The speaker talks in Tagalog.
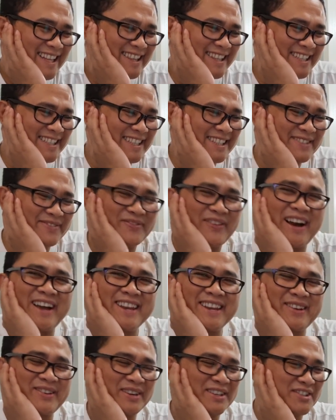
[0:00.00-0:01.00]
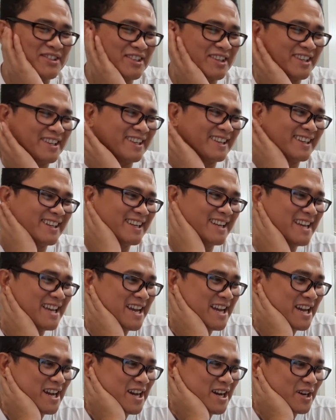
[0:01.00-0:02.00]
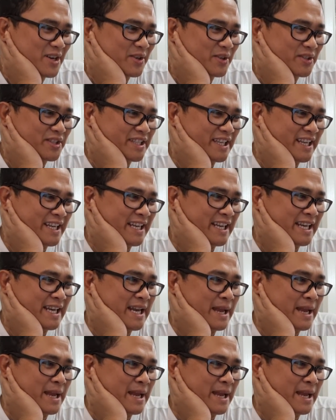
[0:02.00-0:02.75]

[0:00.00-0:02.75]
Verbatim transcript: this is funny question. Rosini